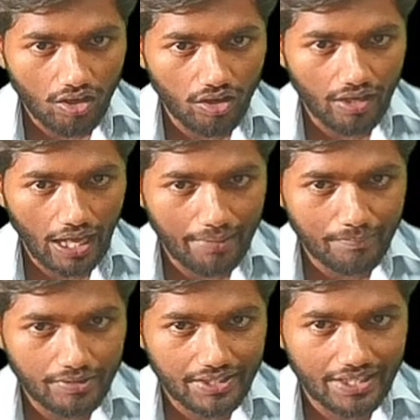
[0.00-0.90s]
और
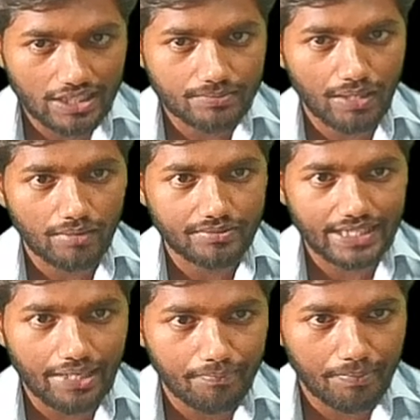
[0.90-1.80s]
हाइपोटेनस फाइव
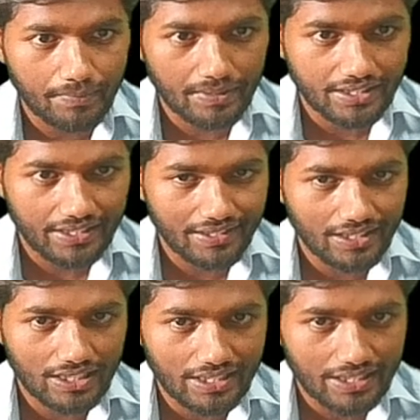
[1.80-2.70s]
साइन फिफ्टी थ्री
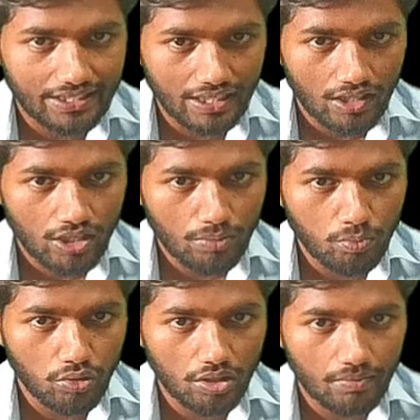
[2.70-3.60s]
डिग्री के लिए
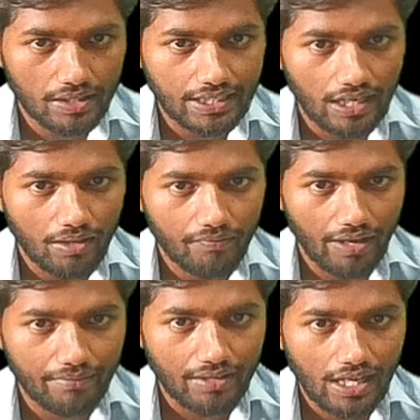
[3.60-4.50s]
फोर बट्टा
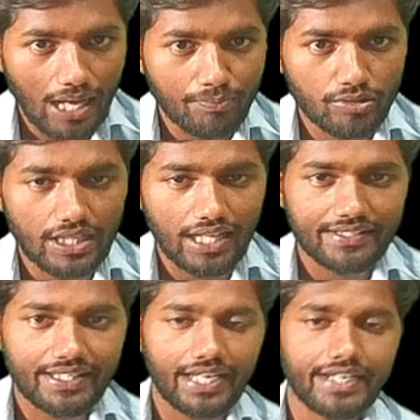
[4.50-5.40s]
फाइव आपको याद
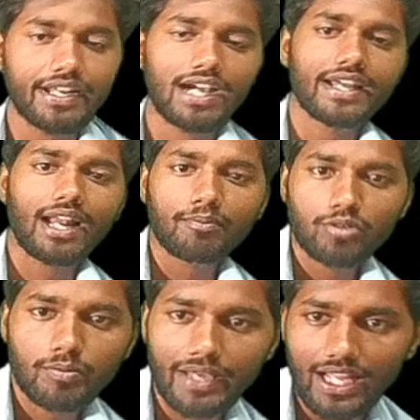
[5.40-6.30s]
यही अगर
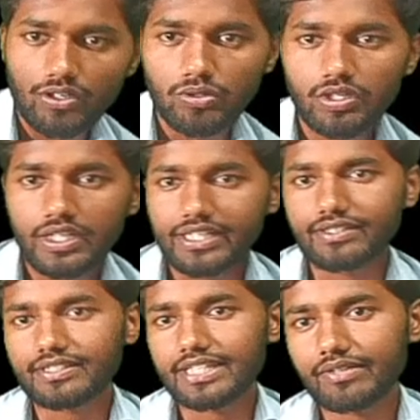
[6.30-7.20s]
आपको वैल्यू
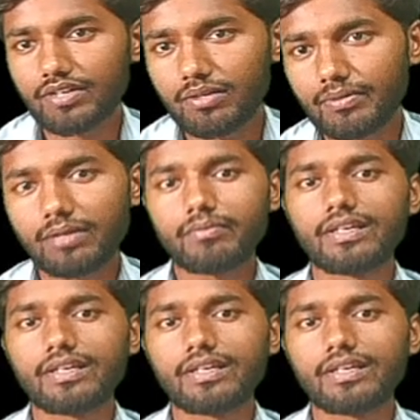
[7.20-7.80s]
इस टेबल में हम